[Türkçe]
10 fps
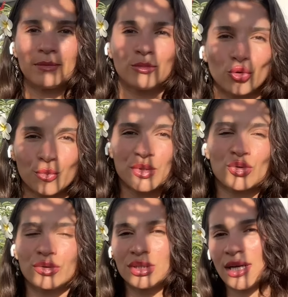büyük bir
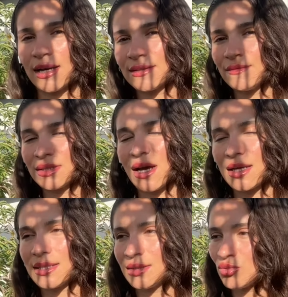soru işaretim ve
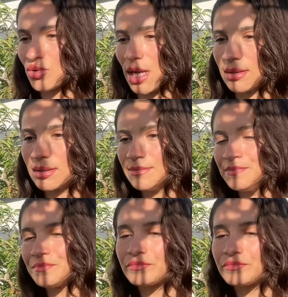tatilimi uzattım.